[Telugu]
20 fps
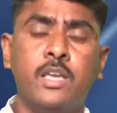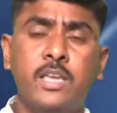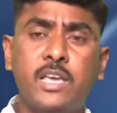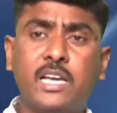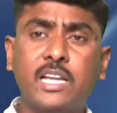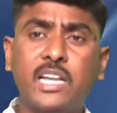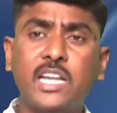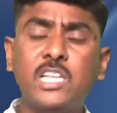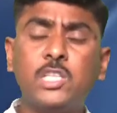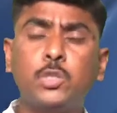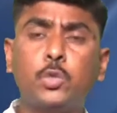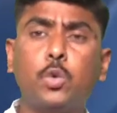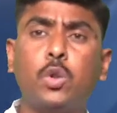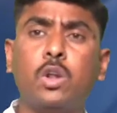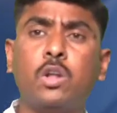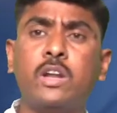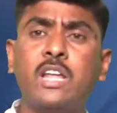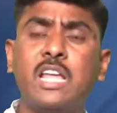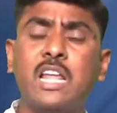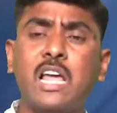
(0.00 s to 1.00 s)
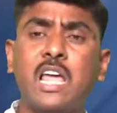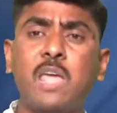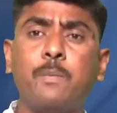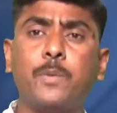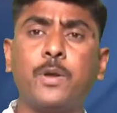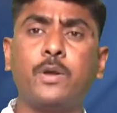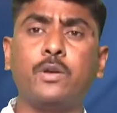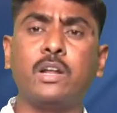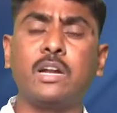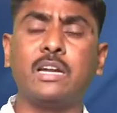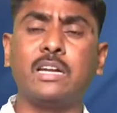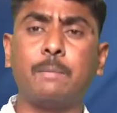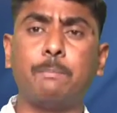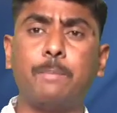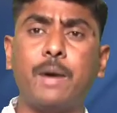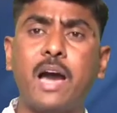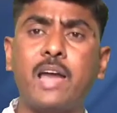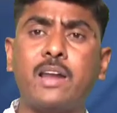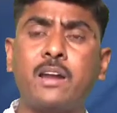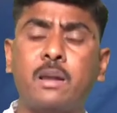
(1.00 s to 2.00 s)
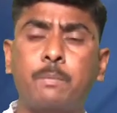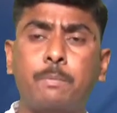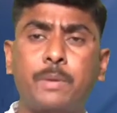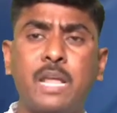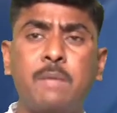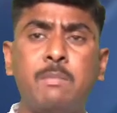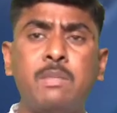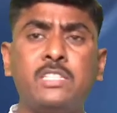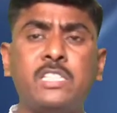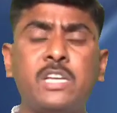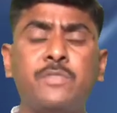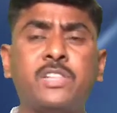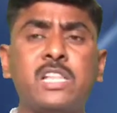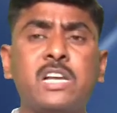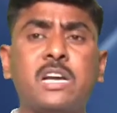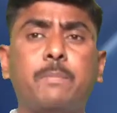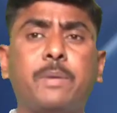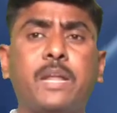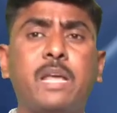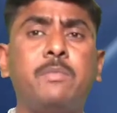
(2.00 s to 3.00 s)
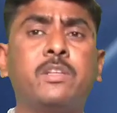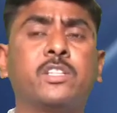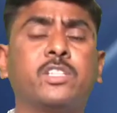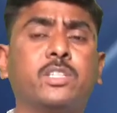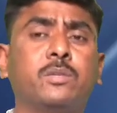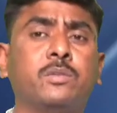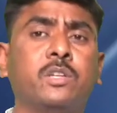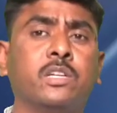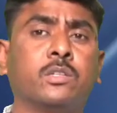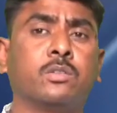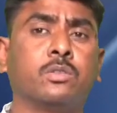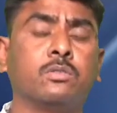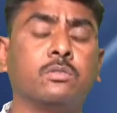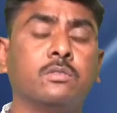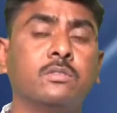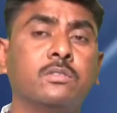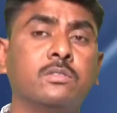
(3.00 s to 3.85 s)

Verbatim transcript: ఈ క్రైస్తవుల్లోనే ఎలా అయిపోయి ఉన్నారంటే భార్యను ప్రేమించే విధంగా ప్రేమించడం లేదు